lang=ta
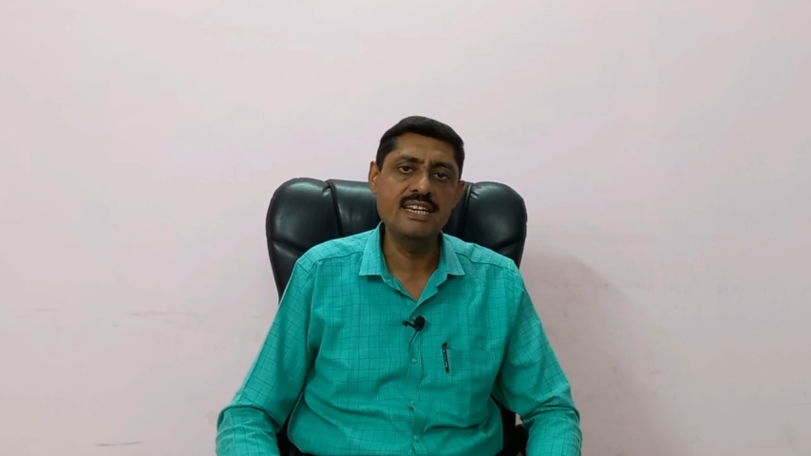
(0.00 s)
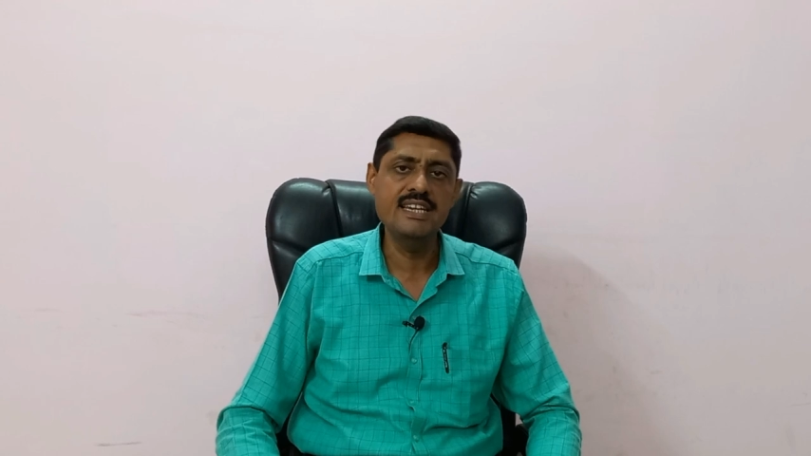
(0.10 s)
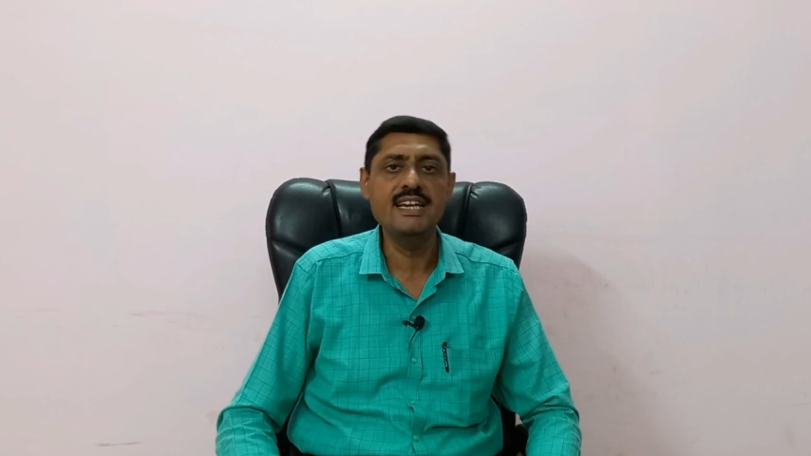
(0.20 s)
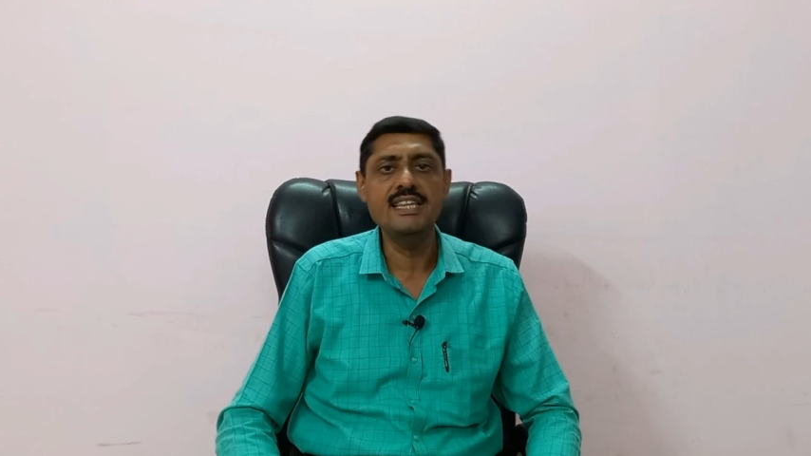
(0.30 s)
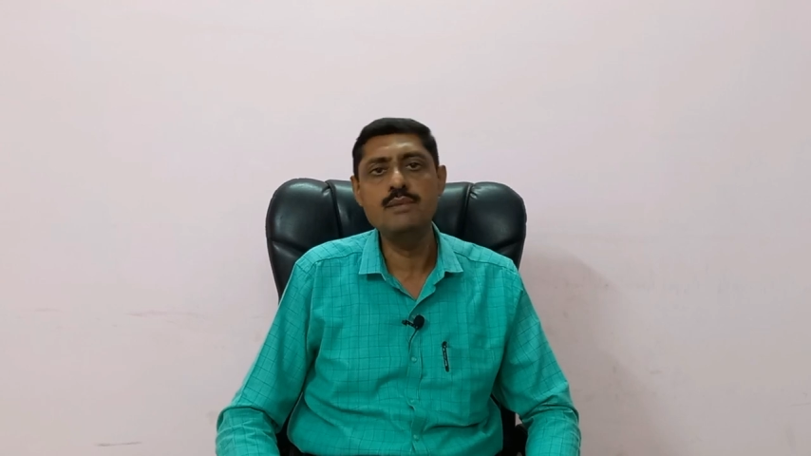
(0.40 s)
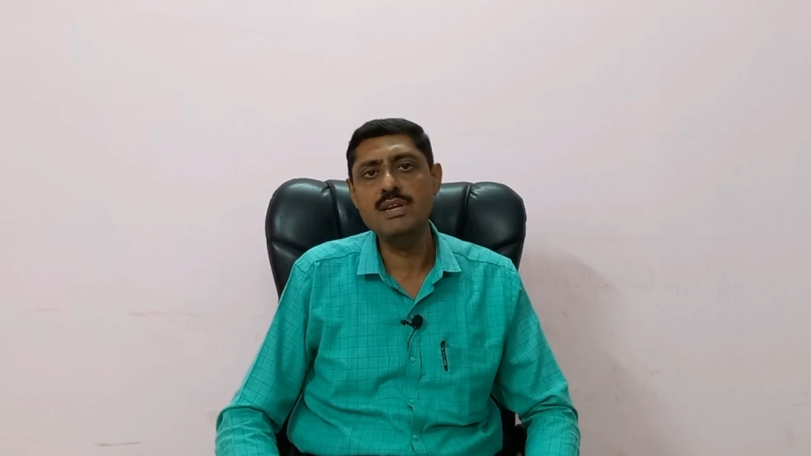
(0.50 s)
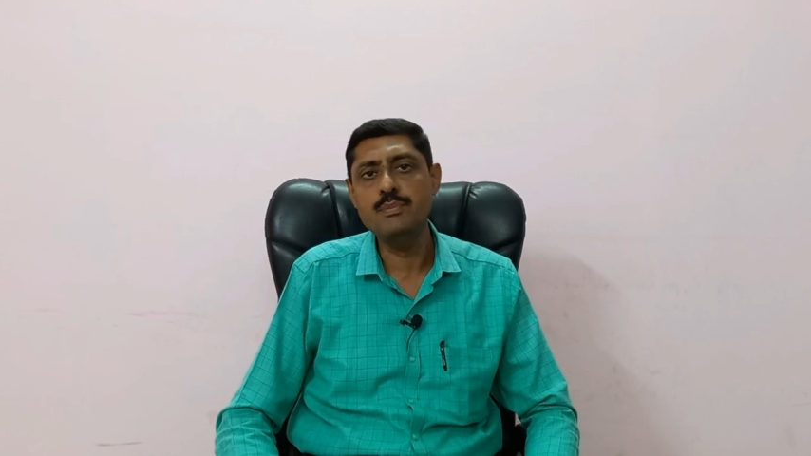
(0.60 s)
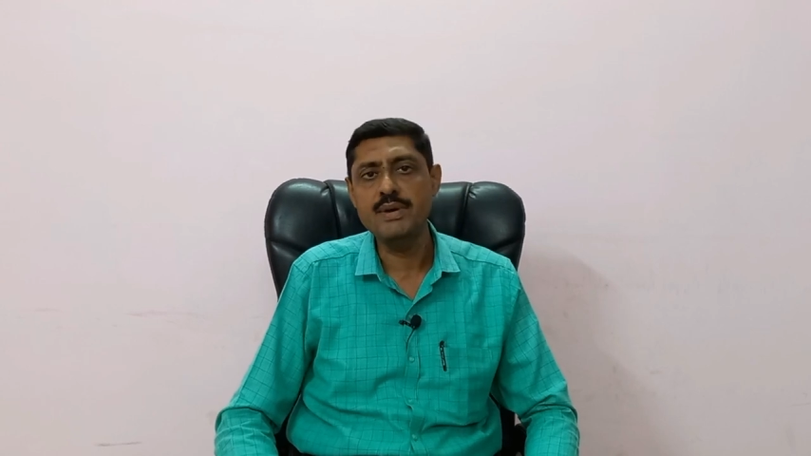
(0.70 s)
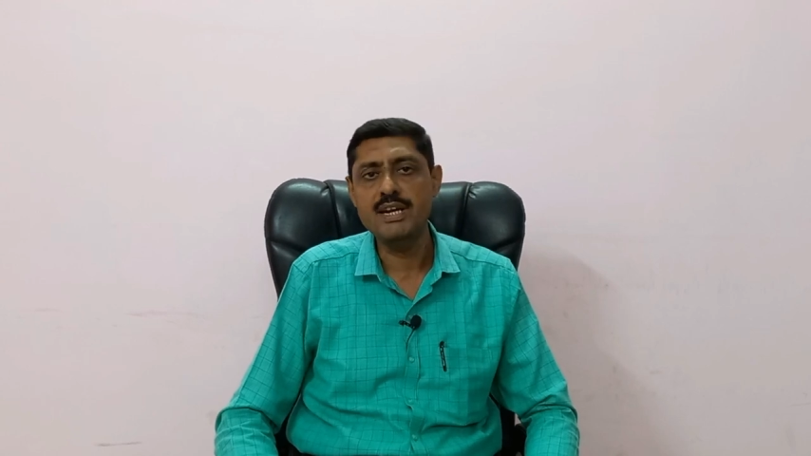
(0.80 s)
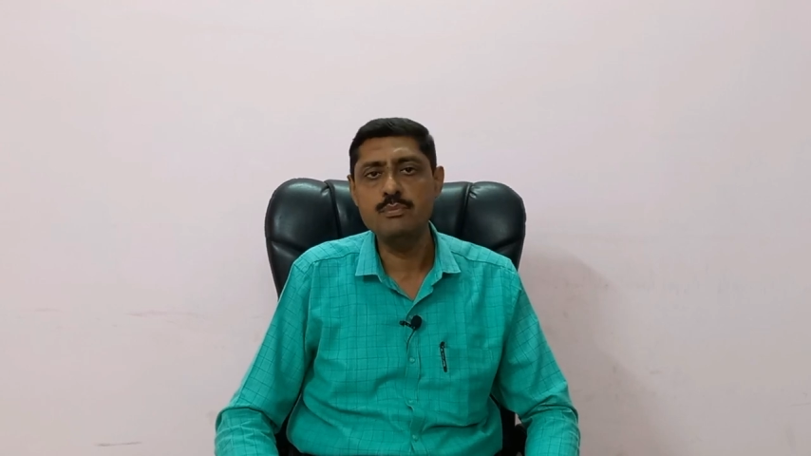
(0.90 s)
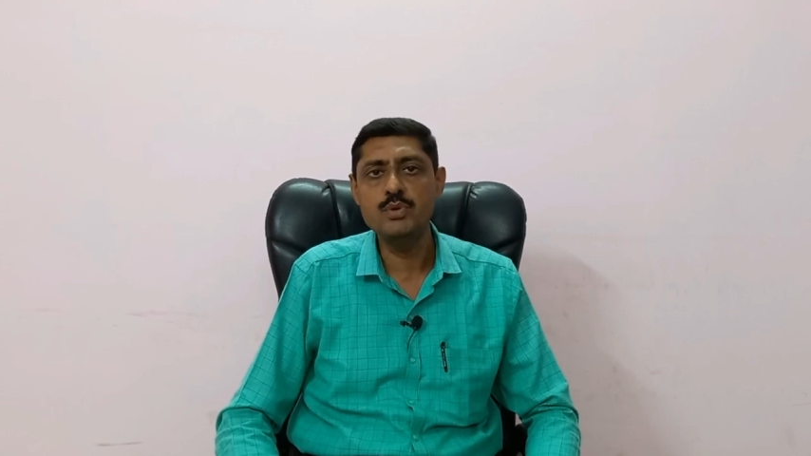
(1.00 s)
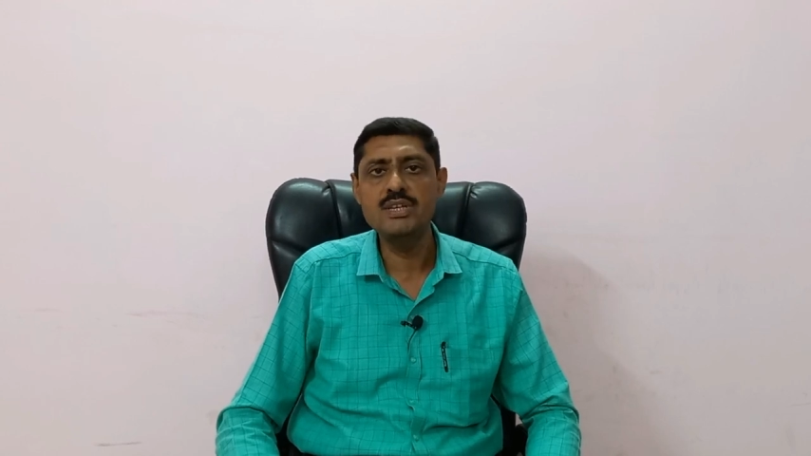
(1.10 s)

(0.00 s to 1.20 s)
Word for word: நீங்கள் அதே மாதிரி பண்ணும்போது